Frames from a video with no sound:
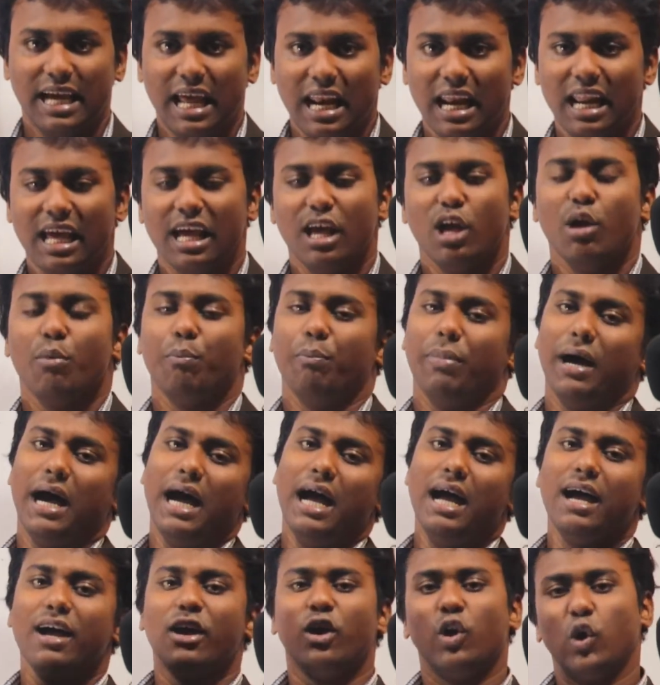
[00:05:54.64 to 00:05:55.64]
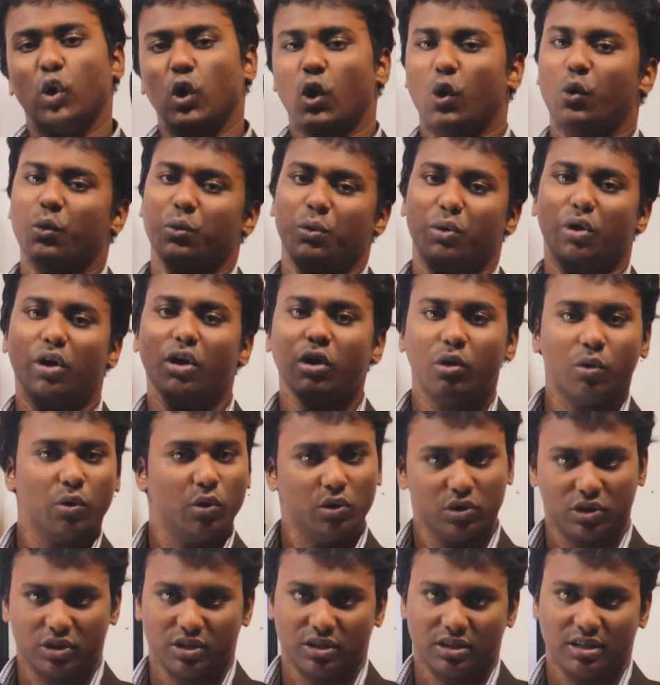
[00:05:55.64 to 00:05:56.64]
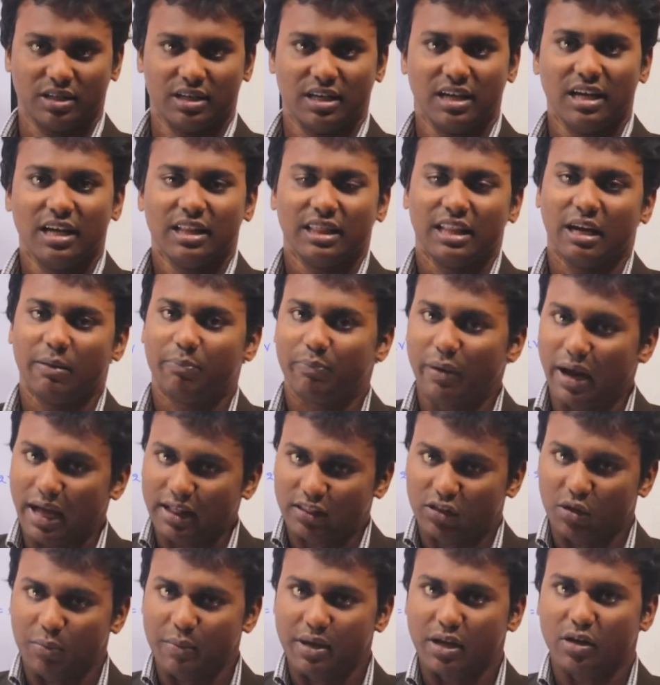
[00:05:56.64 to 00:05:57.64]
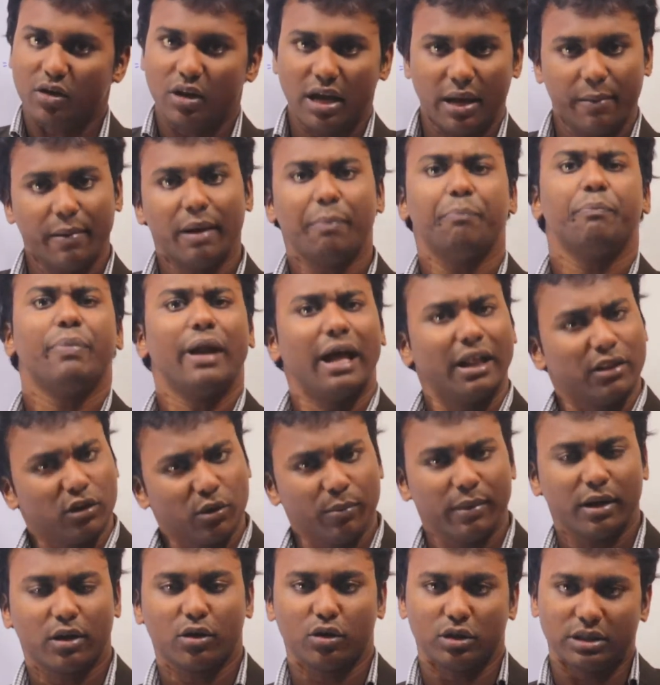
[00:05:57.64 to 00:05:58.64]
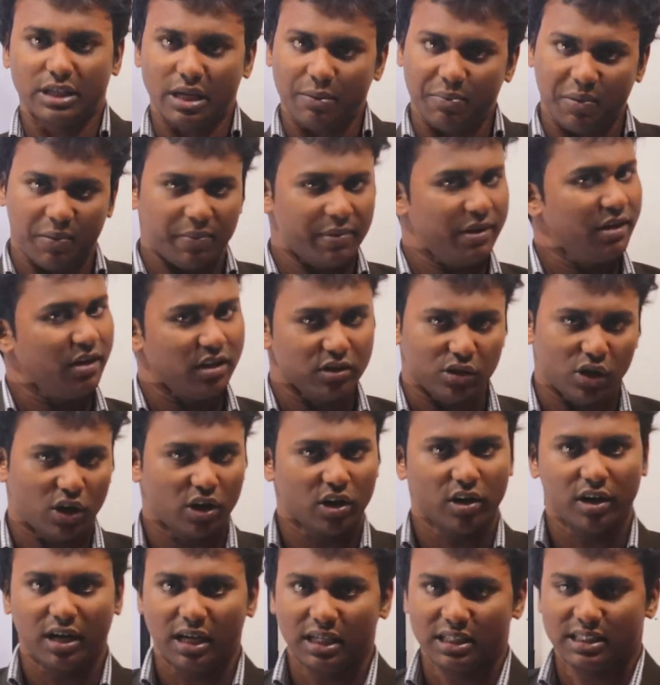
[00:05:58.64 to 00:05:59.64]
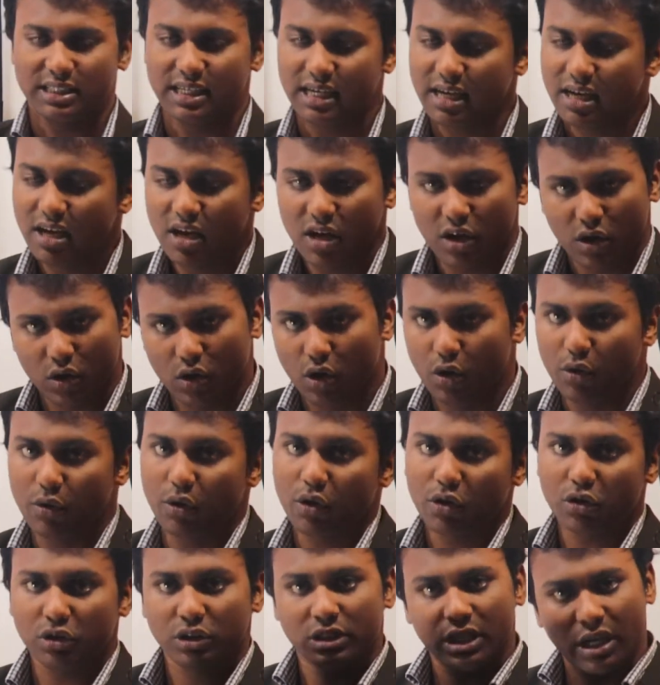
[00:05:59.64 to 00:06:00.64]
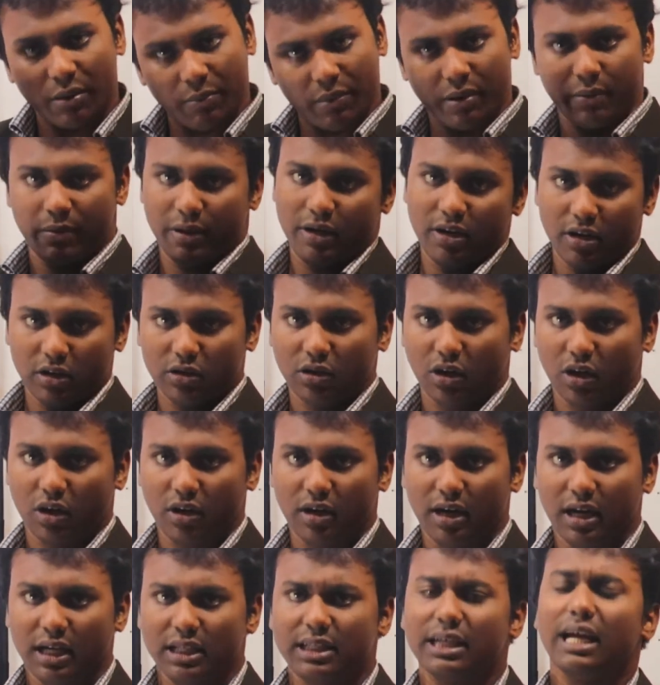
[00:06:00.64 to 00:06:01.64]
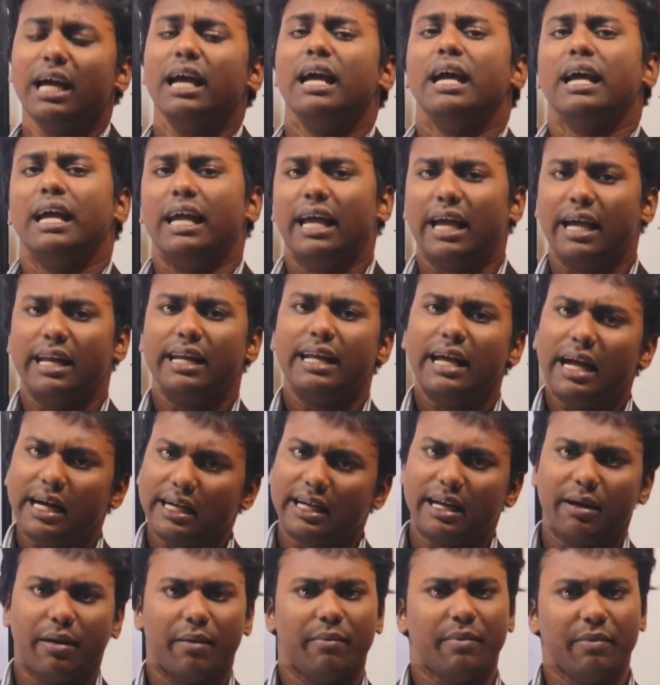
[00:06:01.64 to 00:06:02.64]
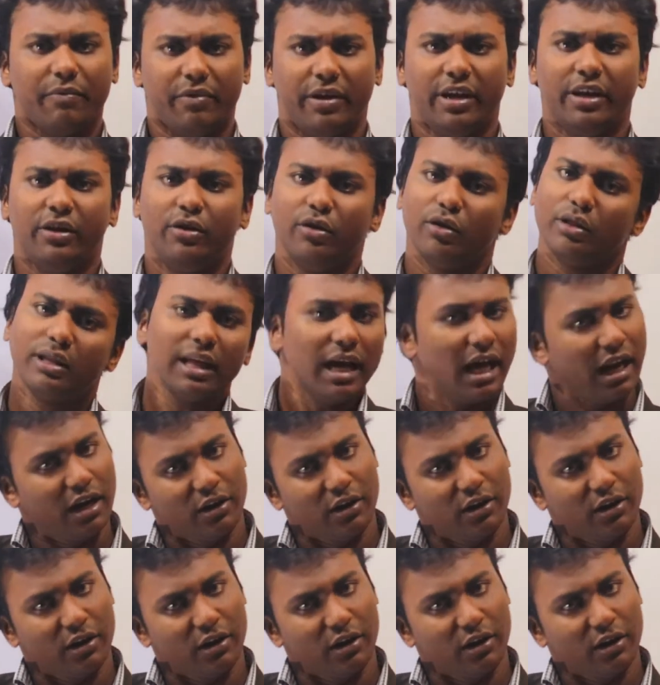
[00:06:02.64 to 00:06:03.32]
সেল বা গৌণ কোষ তাহলে প্রাথমিক এবার প্রাথমিক কোষের বিভিন্ন ধরন আছে গৌণ কোষের বিভিন্ন ধরন আছে এই নিয়ে একটা আমি ভিডিওতে